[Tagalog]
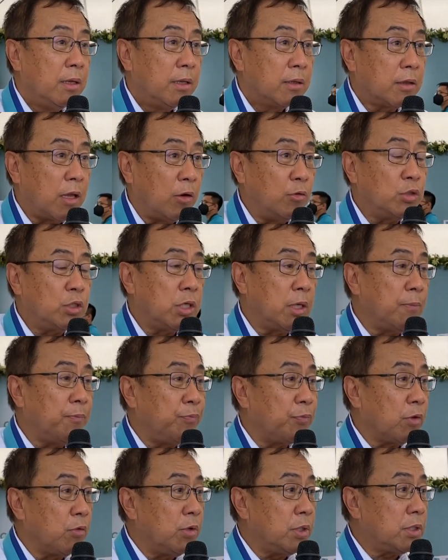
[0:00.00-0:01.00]
Township
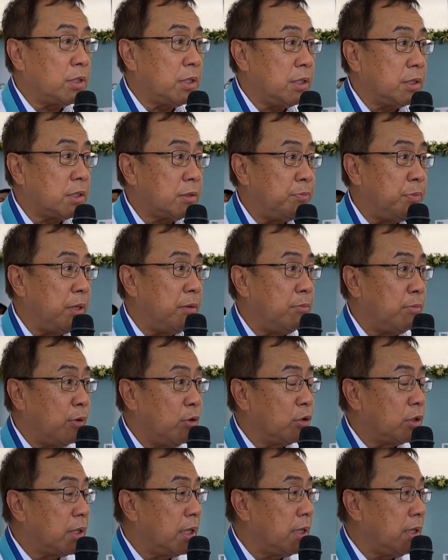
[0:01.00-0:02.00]
which has been
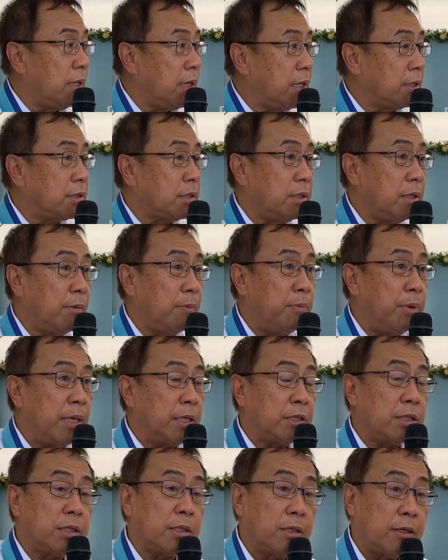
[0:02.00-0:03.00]
voted as the
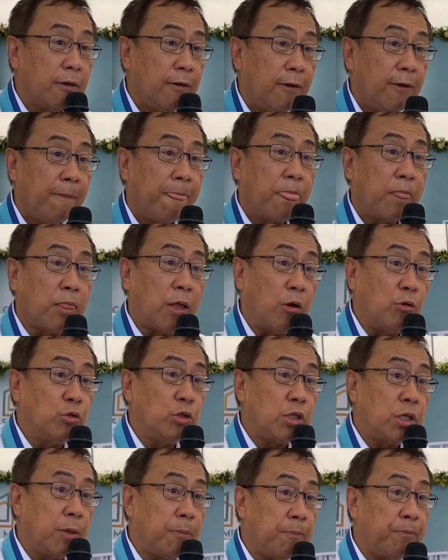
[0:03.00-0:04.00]
best
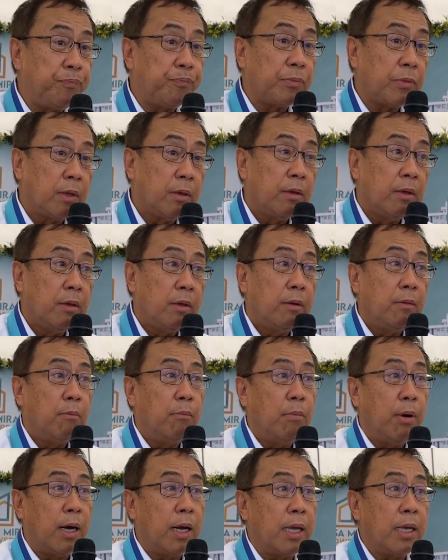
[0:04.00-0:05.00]
township
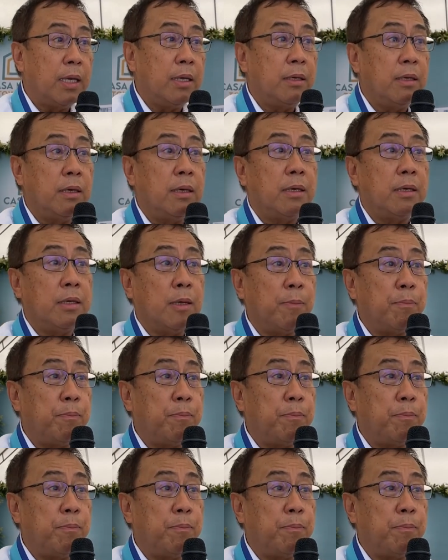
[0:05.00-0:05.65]
by uh,